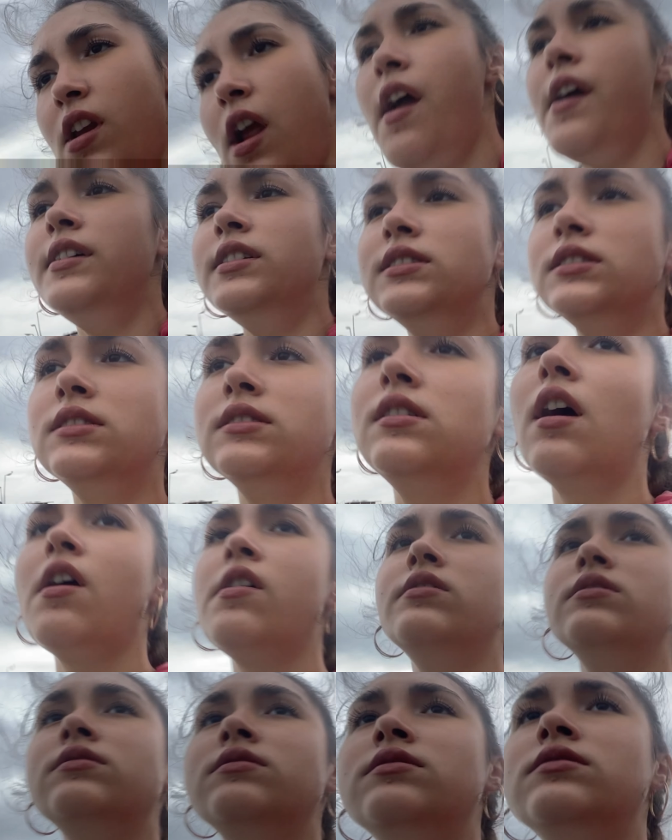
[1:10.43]
Gerçekten bu
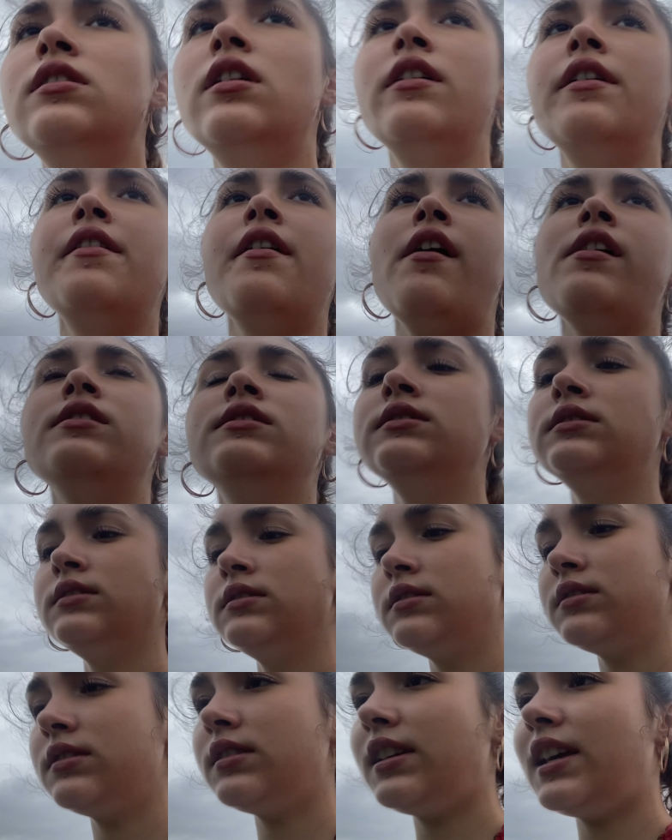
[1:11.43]
telefonla
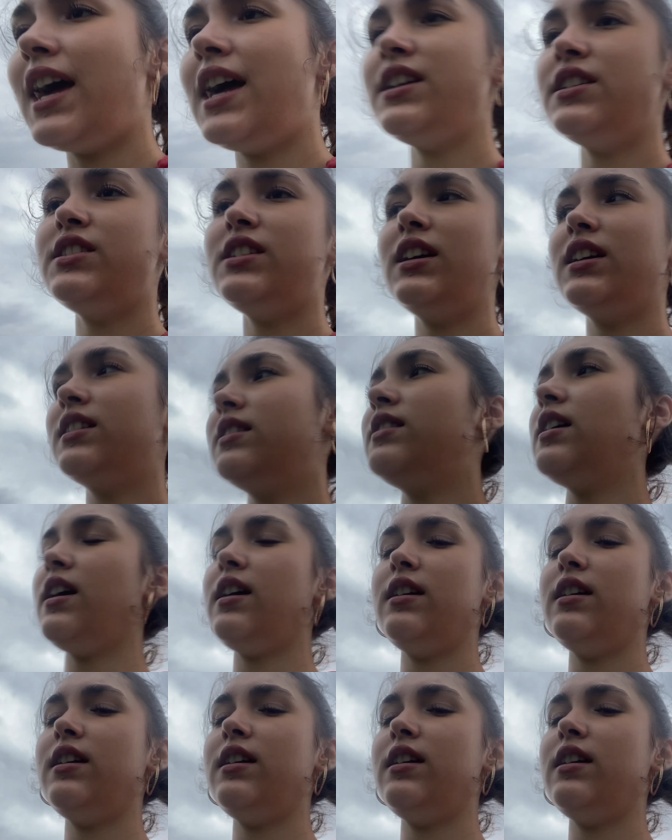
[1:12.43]
açılmayacaksan elin ayranla mı